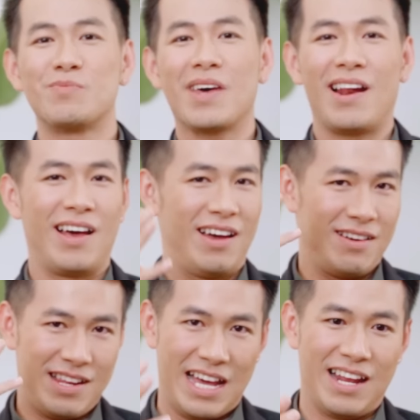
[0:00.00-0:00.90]
chúng ta
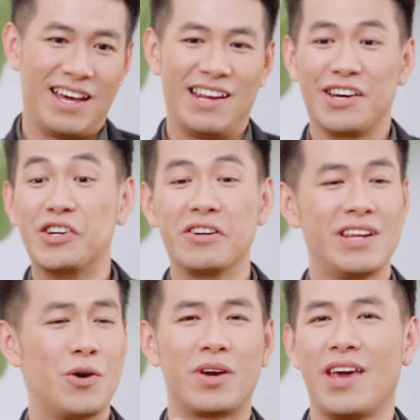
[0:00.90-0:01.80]
là, là, là, là người
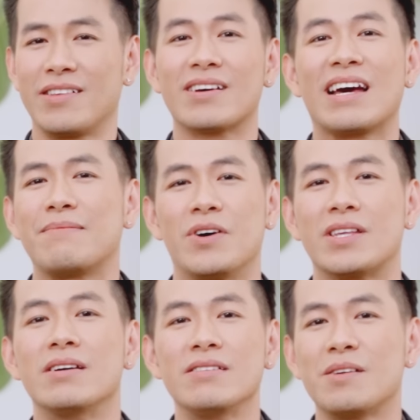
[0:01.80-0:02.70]
điều khiển tất cả mọi
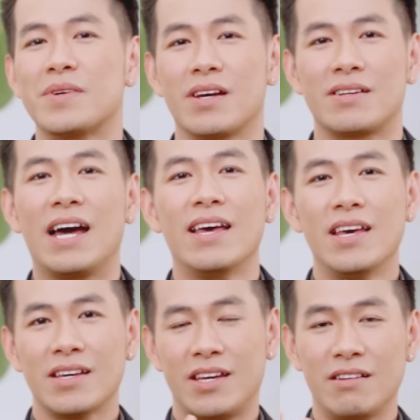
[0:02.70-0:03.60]
thứ. Nhưng mà thật ra
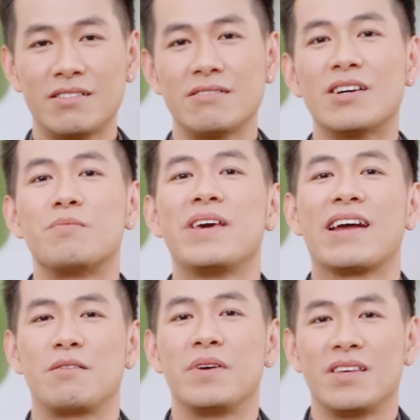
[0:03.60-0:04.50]
khi đứng trước không
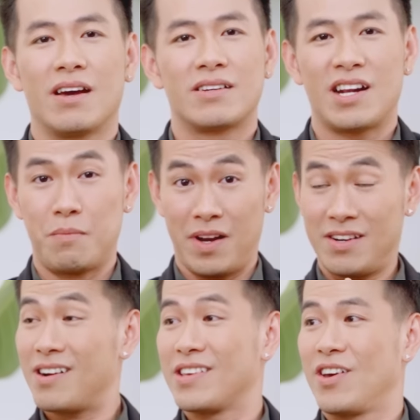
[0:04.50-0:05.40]
gian đó mình nhận ra rằng là mình
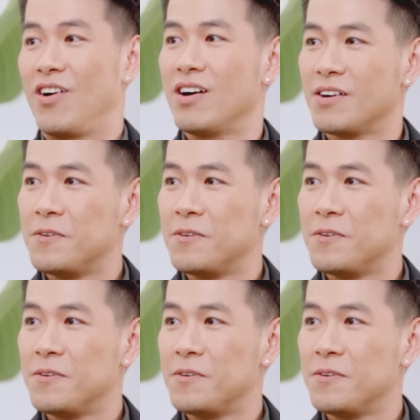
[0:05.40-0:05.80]
rất là nhỏ,